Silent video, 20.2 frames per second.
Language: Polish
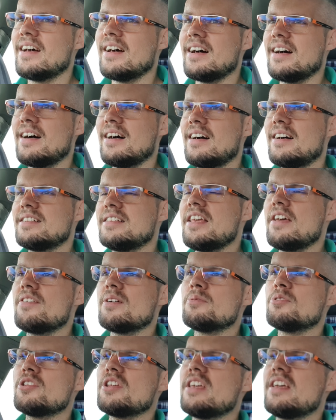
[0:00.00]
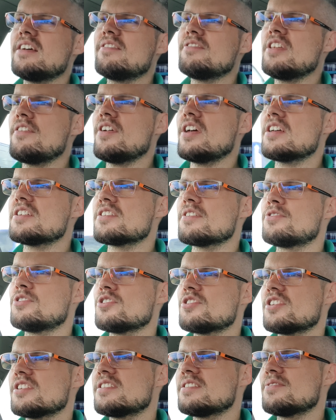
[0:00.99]
A nie wiem, no nie, nie wierzę w
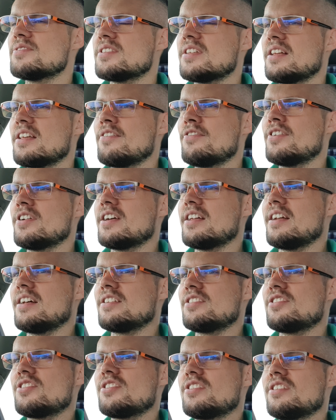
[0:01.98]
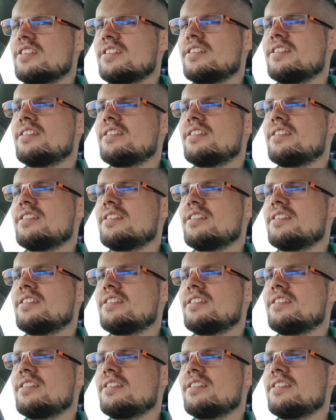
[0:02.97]
to, że jestem w stanie wygrać,